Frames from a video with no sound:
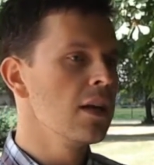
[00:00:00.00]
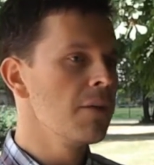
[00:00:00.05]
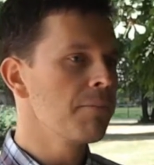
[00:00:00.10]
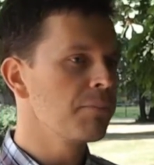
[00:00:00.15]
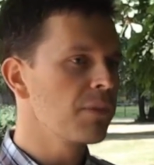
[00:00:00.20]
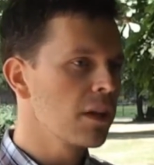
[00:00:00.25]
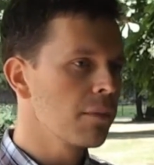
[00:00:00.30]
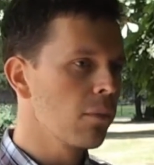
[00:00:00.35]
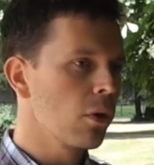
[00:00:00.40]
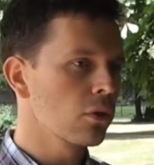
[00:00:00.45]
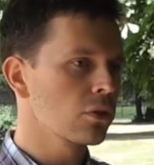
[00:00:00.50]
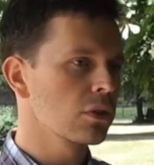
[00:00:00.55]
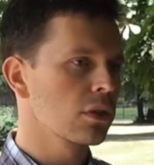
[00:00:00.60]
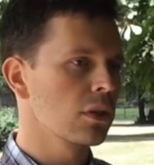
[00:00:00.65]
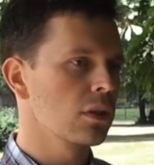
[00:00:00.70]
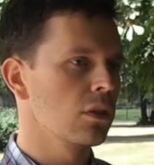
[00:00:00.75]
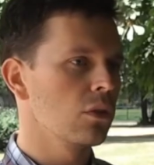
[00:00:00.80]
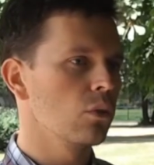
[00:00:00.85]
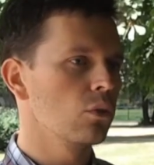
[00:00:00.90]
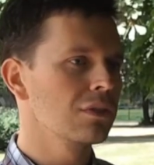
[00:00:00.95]
nie
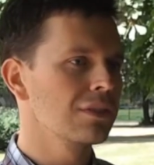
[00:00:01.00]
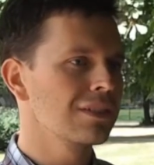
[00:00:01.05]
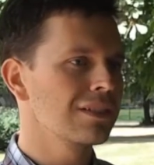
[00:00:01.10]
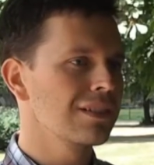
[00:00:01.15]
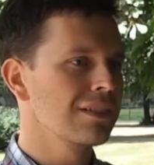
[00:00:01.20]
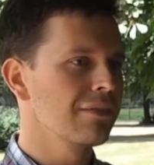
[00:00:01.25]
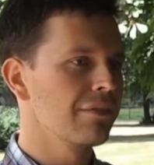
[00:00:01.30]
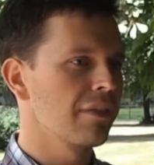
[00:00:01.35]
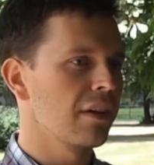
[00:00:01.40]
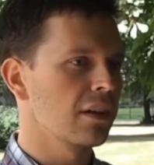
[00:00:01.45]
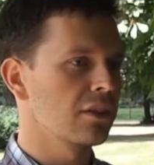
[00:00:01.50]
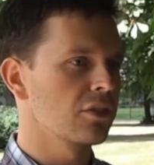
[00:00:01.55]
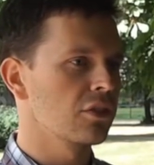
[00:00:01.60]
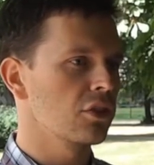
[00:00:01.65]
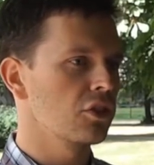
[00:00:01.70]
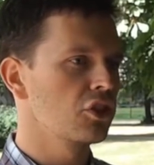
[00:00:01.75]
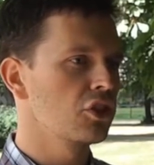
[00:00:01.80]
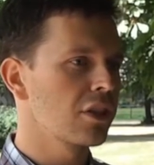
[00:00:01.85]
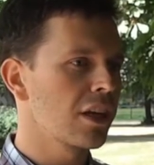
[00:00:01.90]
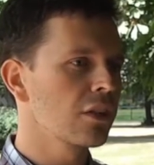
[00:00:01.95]
może uzyskiwać
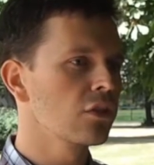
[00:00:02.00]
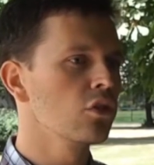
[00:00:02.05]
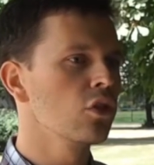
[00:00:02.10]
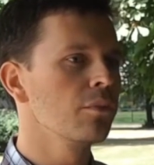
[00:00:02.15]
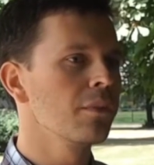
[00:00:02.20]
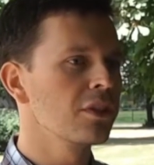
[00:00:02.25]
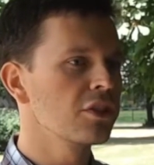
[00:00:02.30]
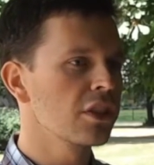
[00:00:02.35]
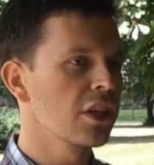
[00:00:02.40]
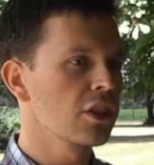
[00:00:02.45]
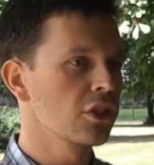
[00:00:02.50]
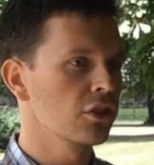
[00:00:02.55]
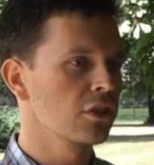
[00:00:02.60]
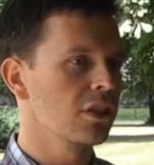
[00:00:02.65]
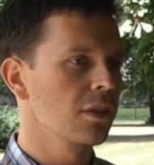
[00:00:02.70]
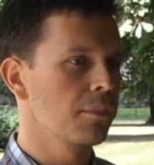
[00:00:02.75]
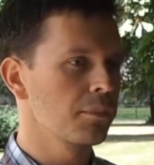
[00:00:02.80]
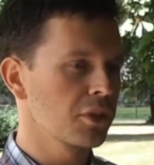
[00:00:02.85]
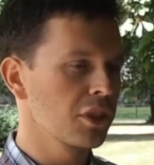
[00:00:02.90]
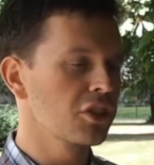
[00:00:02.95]
średnio
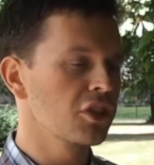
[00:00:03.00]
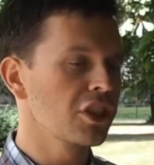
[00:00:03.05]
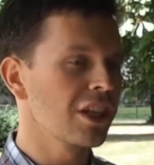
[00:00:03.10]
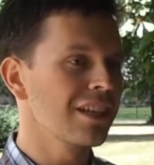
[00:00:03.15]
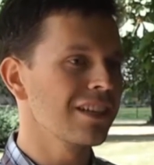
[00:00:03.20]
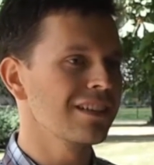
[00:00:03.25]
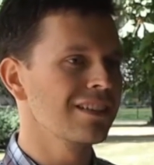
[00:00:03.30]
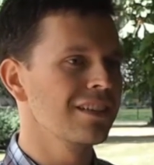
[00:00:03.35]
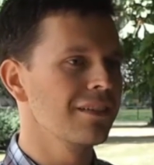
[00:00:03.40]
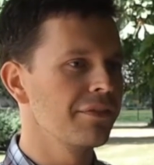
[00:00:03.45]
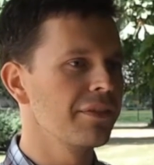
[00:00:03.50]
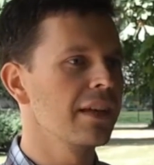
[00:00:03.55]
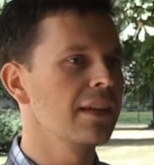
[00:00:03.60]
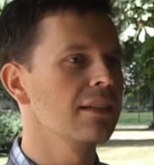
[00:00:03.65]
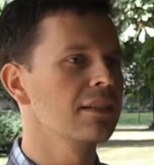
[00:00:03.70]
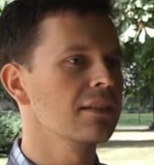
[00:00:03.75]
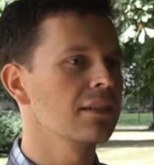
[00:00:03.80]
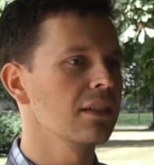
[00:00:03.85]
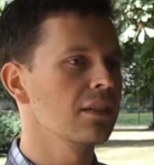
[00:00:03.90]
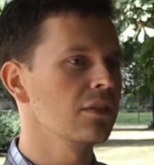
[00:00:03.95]
miesięcznie przeciętnie
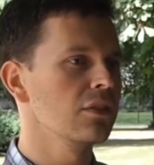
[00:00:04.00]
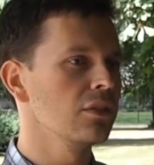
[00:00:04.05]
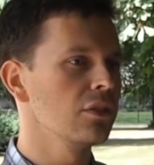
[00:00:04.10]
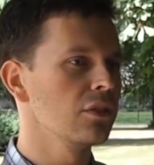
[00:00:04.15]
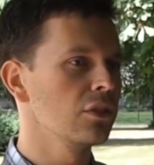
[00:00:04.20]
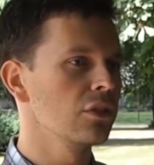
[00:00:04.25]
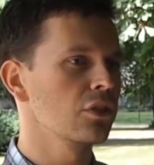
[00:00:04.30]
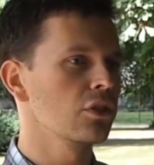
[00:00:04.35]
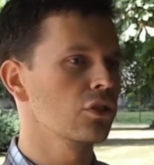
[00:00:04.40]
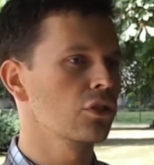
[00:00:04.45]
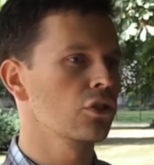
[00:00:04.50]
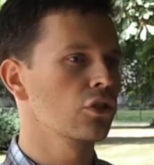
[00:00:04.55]
więcej niż